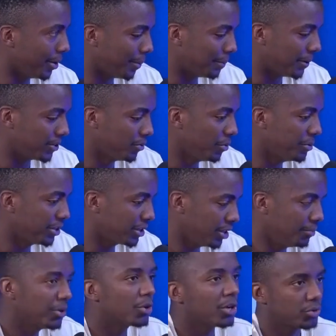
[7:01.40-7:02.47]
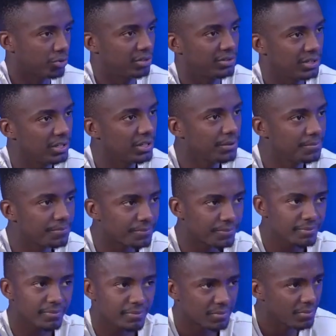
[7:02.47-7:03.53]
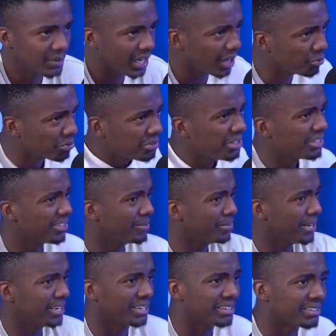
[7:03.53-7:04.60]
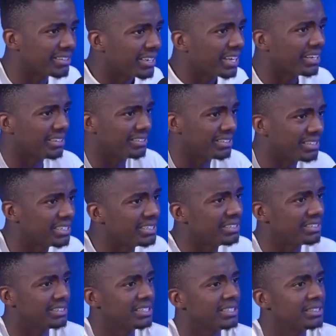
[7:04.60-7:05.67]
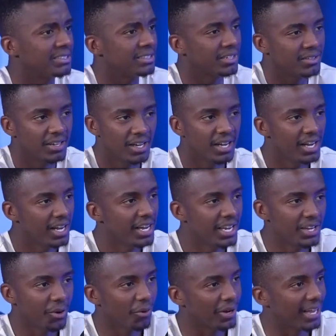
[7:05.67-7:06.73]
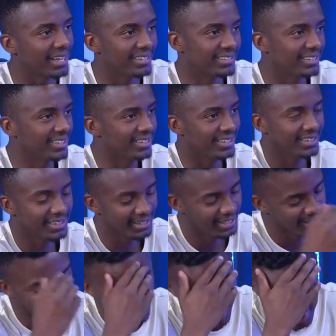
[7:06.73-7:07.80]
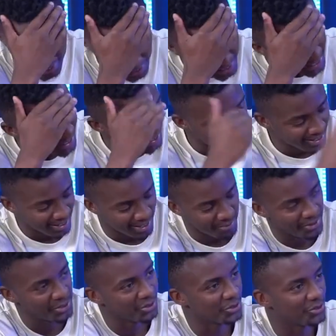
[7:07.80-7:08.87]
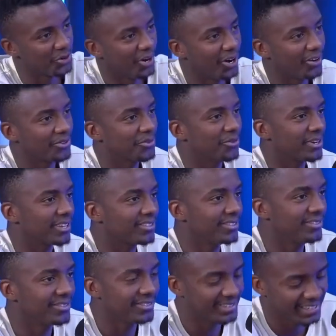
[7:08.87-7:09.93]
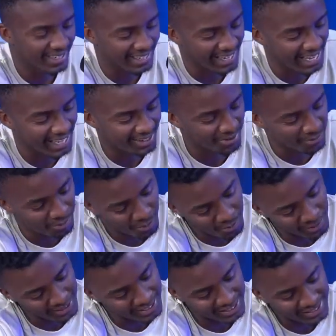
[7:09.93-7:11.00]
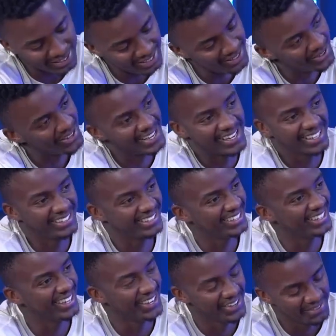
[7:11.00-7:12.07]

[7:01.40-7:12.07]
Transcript: a partir do momento que liberou a torcida, a torcida sempre ali enchendo, enchendo, enchendo, enchendo. E eu lá assim, ó, Abri os jogos, o coração gelado, pô, podia estar ali olhando assim, ó.